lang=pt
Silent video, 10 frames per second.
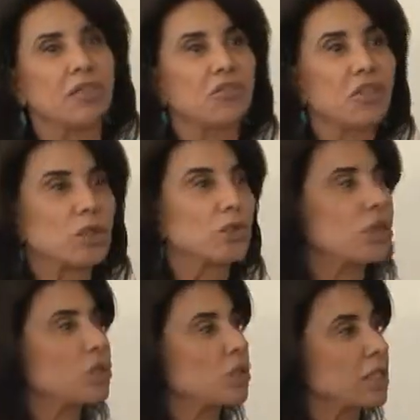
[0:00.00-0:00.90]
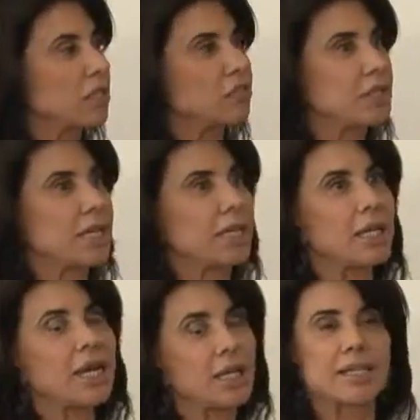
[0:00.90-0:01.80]
E feito isso, quer dizer, você é que
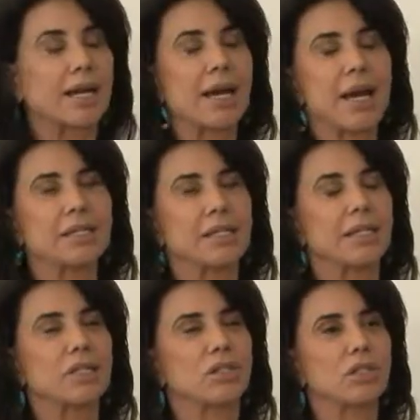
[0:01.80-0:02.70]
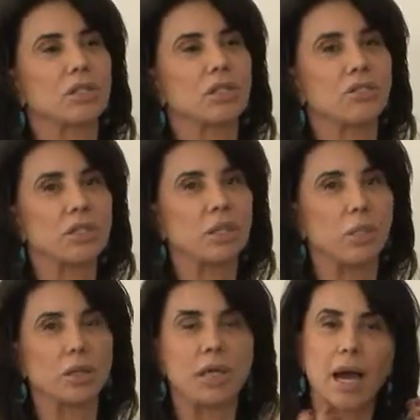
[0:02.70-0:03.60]
nem essa casa, né? Que eu digo, então você
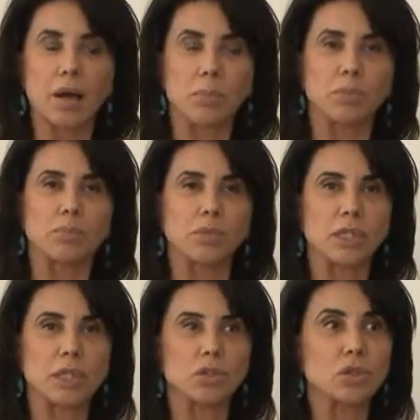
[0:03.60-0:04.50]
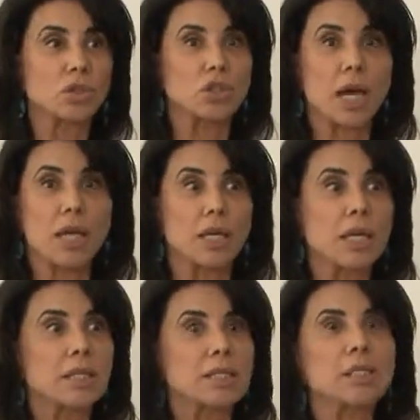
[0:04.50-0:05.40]
bota a água por dentro, isso já
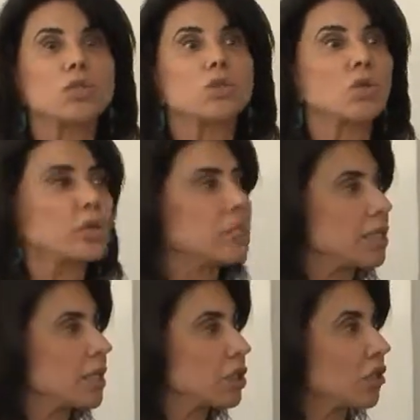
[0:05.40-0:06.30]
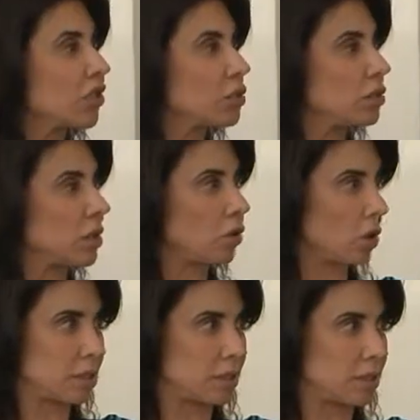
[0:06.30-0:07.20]
desintoxica, já faz um
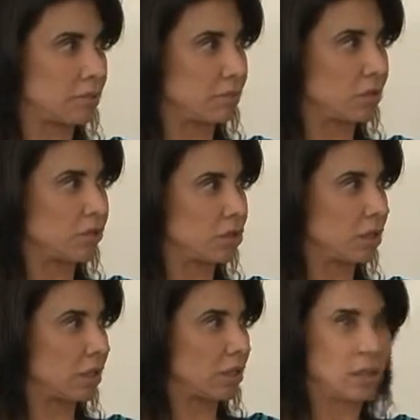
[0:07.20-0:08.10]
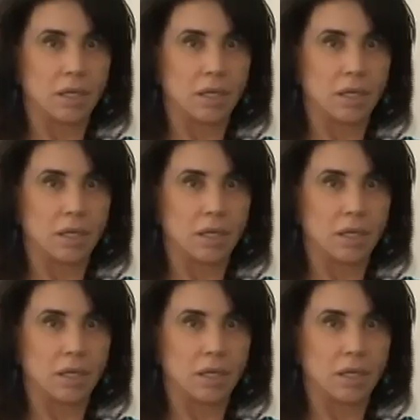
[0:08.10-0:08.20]
detox em você.